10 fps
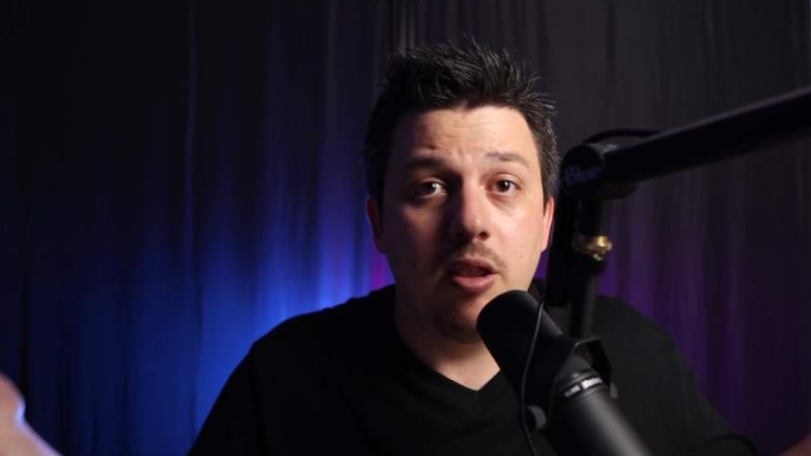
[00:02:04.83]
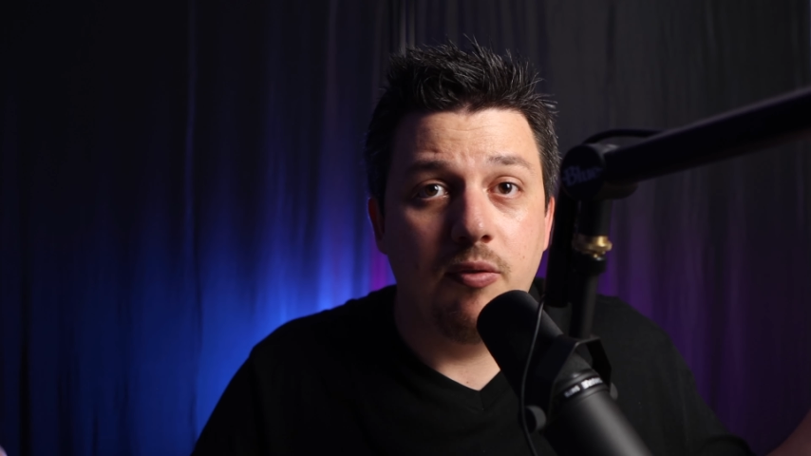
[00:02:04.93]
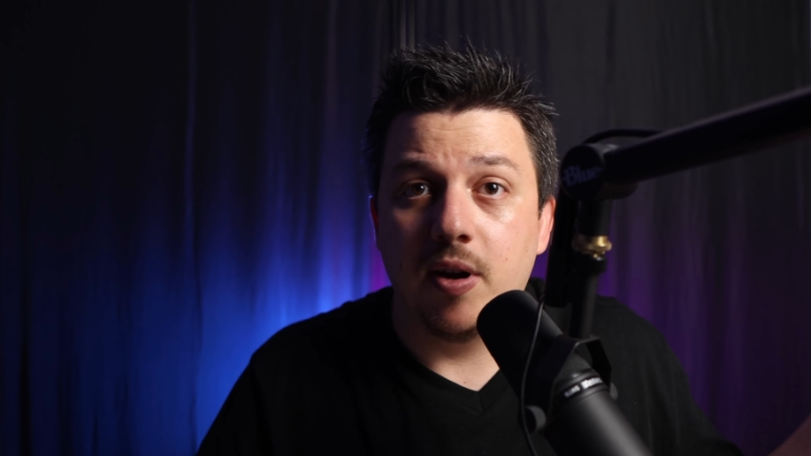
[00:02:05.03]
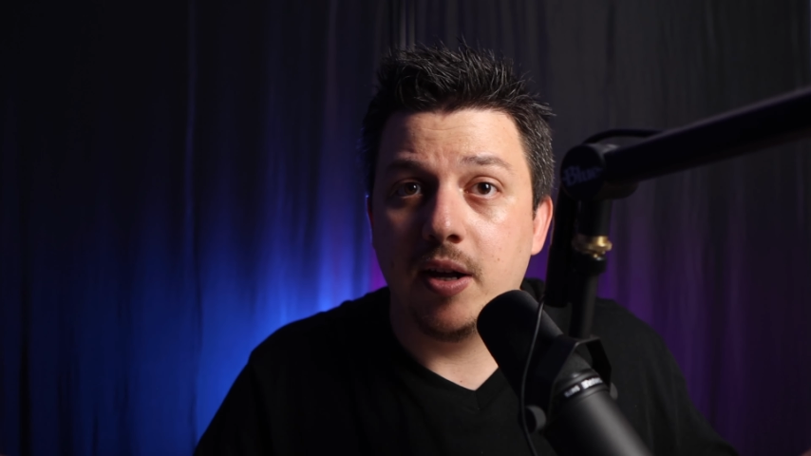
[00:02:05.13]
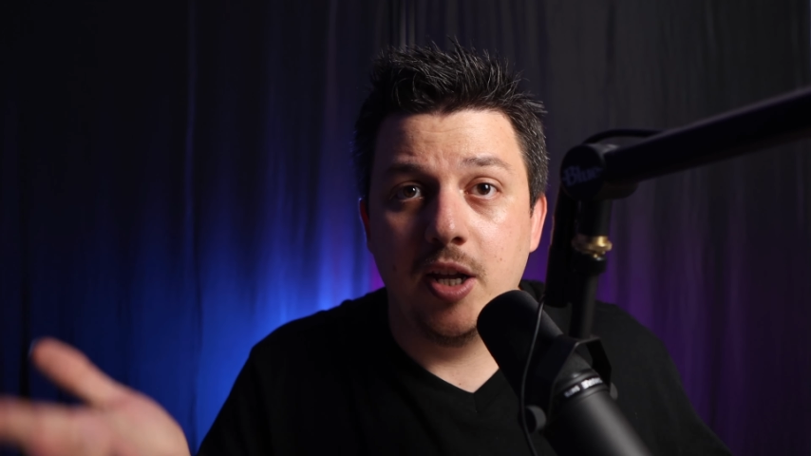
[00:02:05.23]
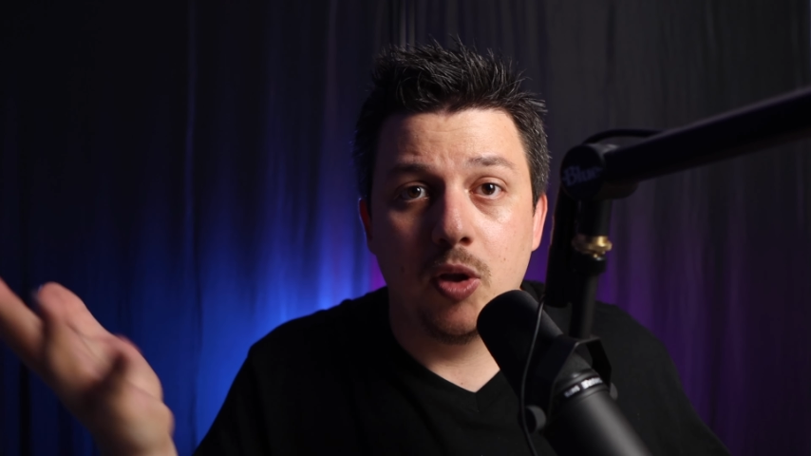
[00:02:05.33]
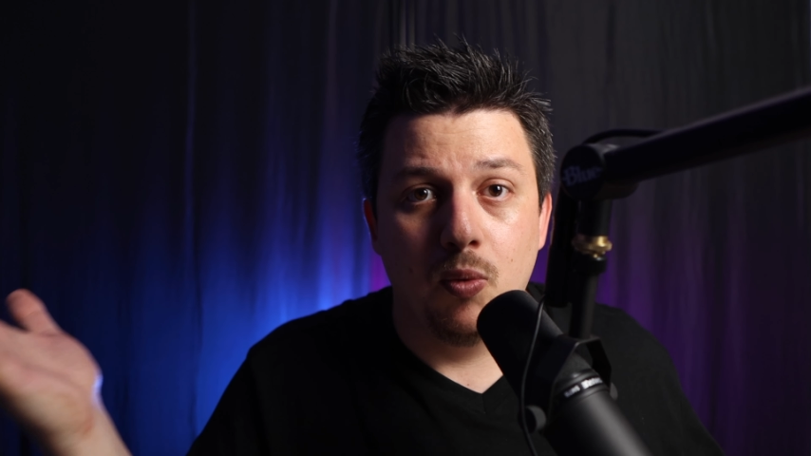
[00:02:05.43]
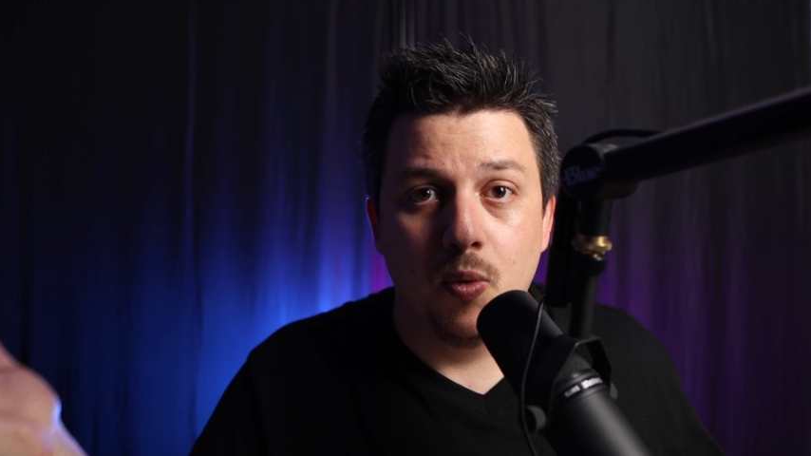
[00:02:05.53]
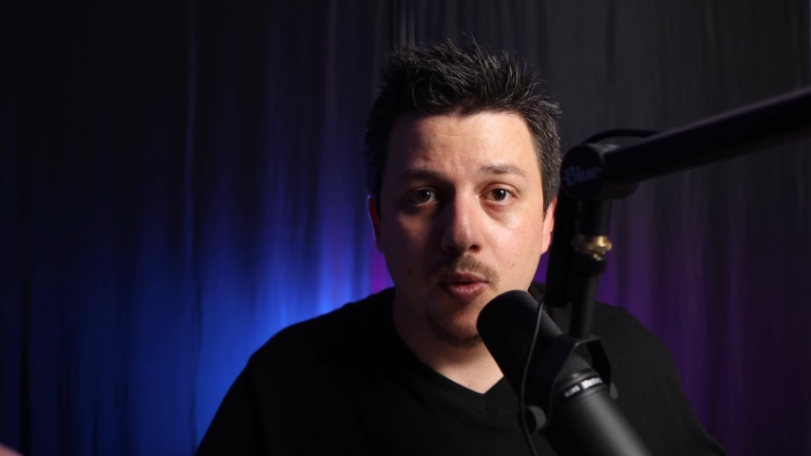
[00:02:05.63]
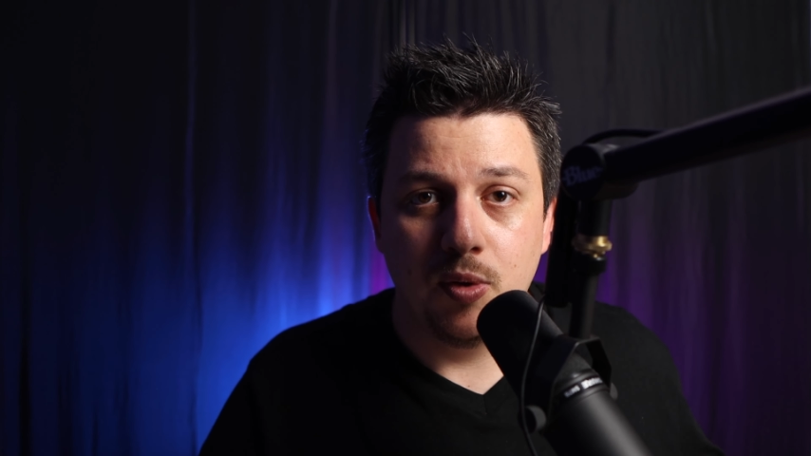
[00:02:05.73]
اتفاقيات
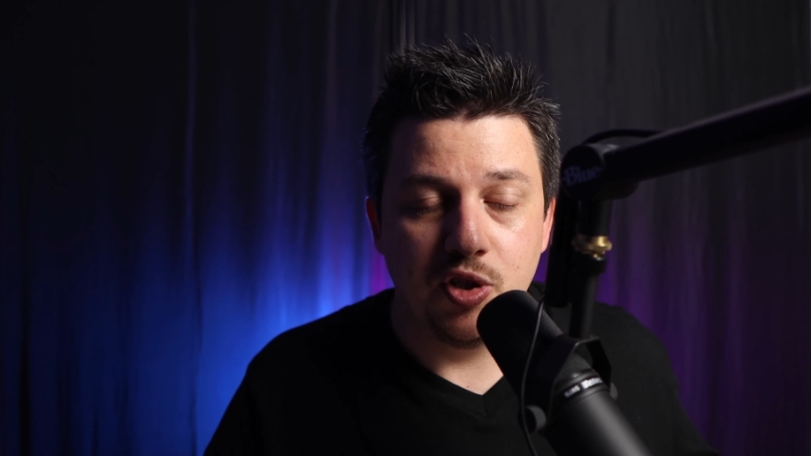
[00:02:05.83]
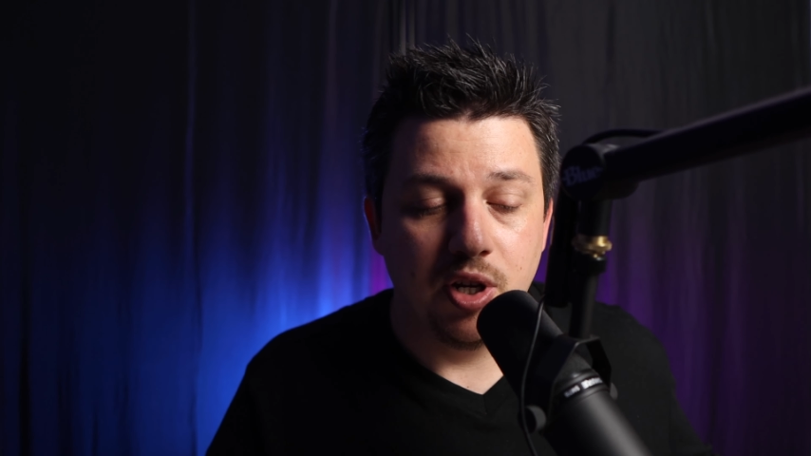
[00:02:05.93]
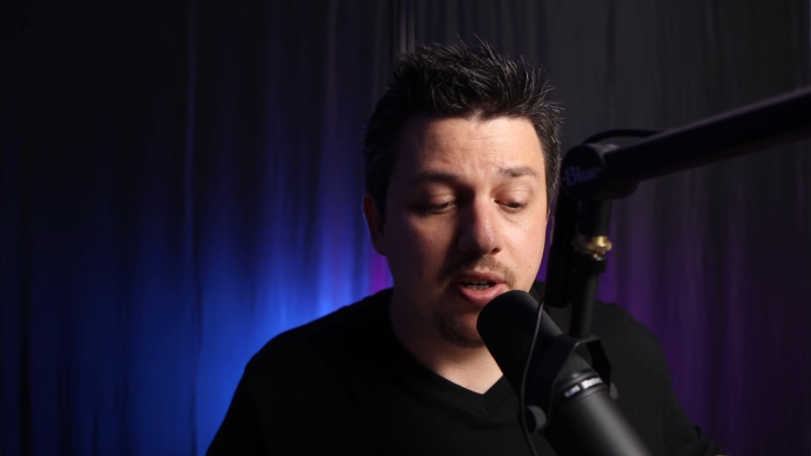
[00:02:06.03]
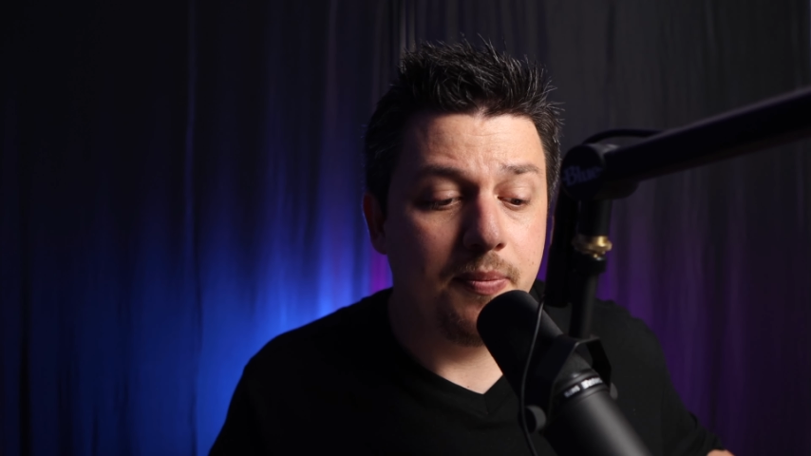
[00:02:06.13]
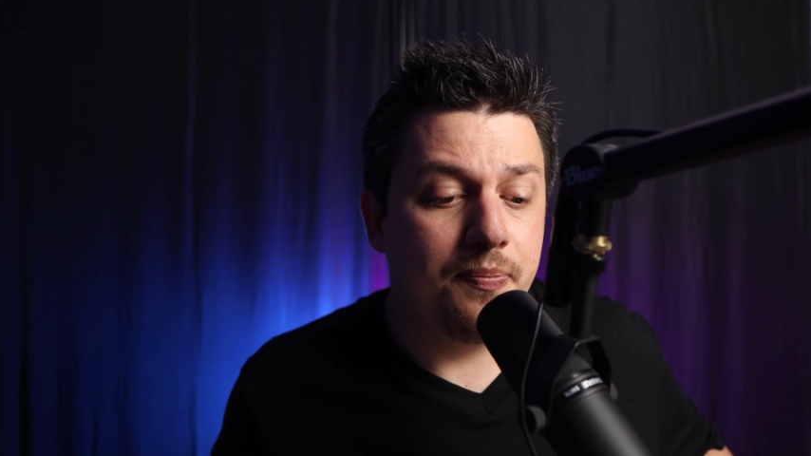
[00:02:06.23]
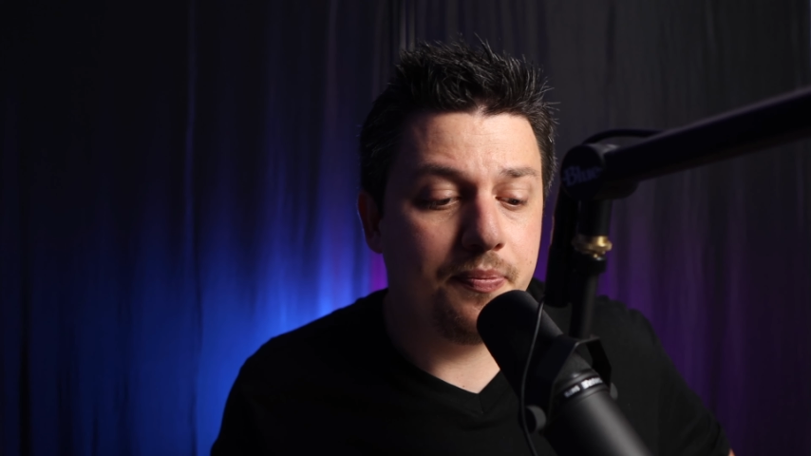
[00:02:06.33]
وتجاره